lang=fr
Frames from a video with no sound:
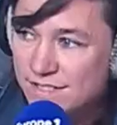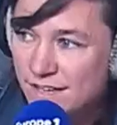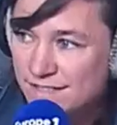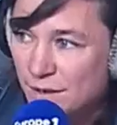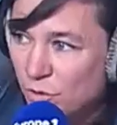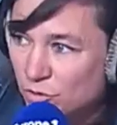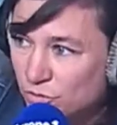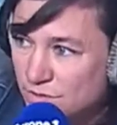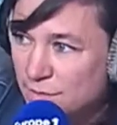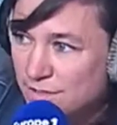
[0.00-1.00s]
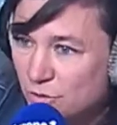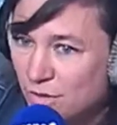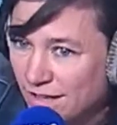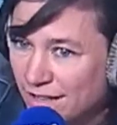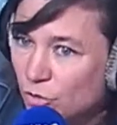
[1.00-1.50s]
ça, c'est important aussi parce que
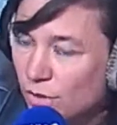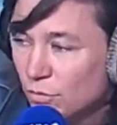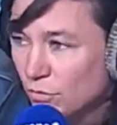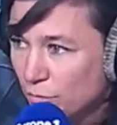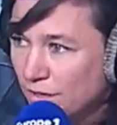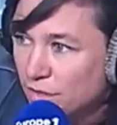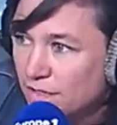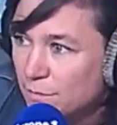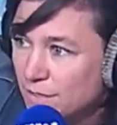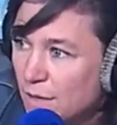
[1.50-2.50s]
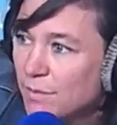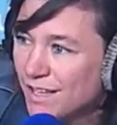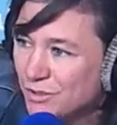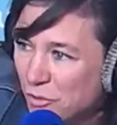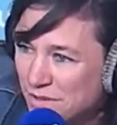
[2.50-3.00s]
la 3... on parle de la terminale, mais
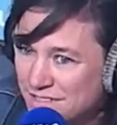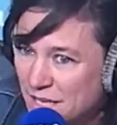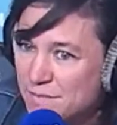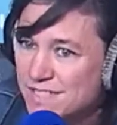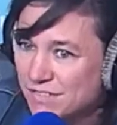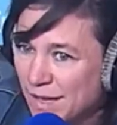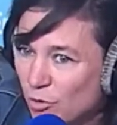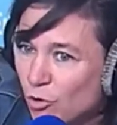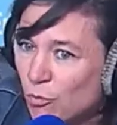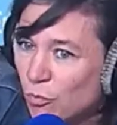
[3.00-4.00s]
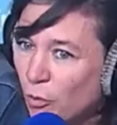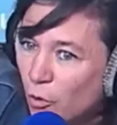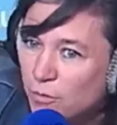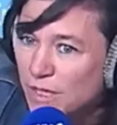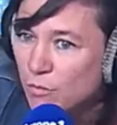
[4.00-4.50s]
la troisième, c'est vraiment le
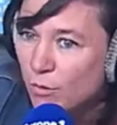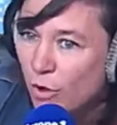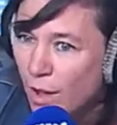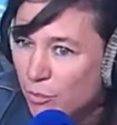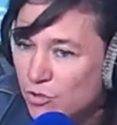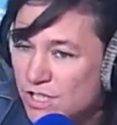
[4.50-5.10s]
premier moment un peu